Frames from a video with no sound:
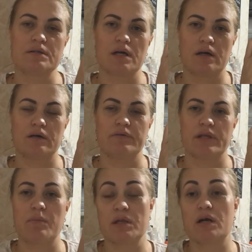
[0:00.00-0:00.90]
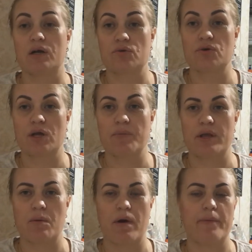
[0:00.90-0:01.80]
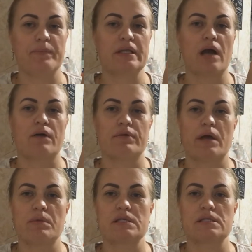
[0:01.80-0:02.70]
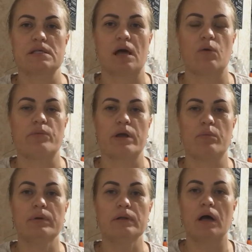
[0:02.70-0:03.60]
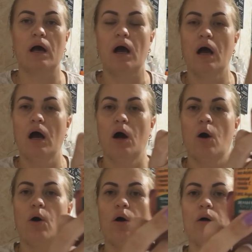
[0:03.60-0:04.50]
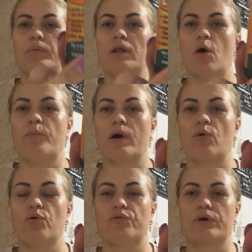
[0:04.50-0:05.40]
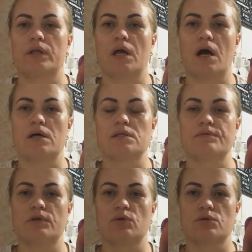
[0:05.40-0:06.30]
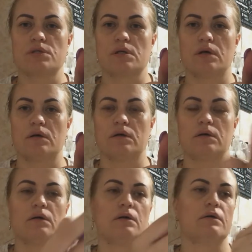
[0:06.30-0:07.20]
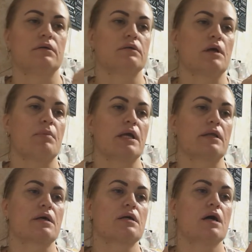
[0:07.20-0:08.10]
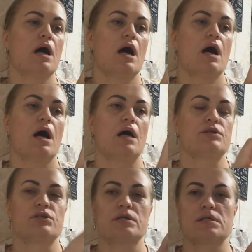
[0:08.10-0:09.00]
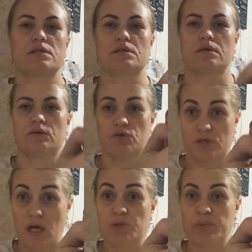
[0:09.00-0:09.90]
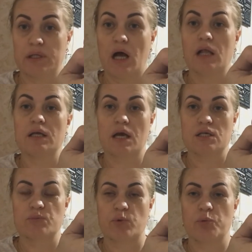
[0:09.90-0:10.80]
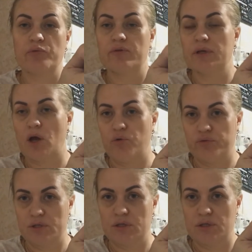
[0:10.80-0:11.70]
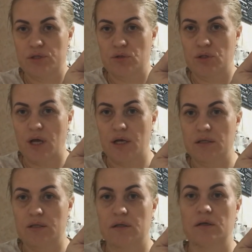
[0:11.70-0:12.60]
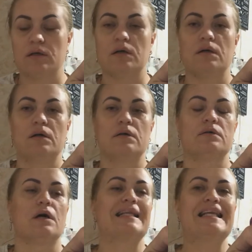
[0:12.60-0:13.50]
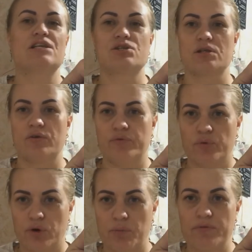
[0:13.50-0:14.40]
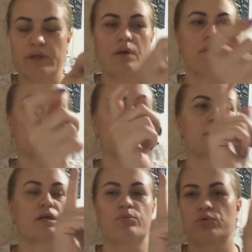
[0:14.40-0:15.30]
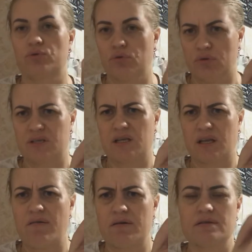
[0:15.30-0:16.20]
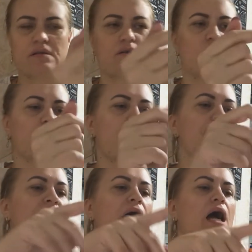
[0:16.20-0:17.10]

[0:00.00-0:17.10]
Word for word: тех витаминах, которые я принимаю. Итак, витамин С. У меня было, была упаковка на 90 э, таблеток. А сейчас, э, то есть я испытала, я испробовала, я увидела результат. Э, э, отличная форма витамина С, не буду долго останавливаться на нем, да.